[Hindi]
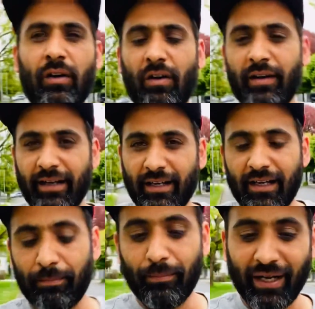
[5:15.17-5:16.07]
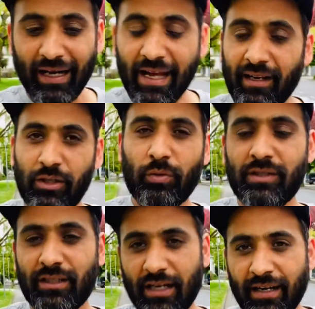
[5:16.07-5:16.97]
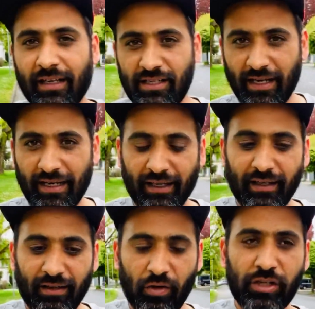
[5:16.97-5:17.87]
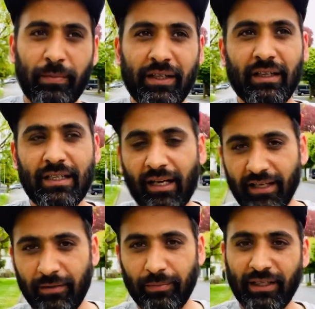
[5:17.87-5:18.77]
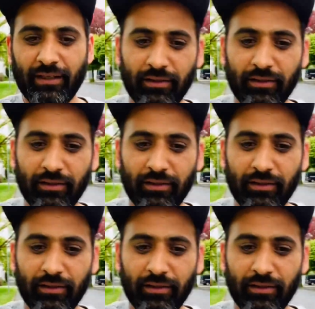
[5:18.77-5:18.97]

और अगर आप बगैर इंश्योरेंस कार्ड के जाएंगे हॉस्पिटल या कहीं भी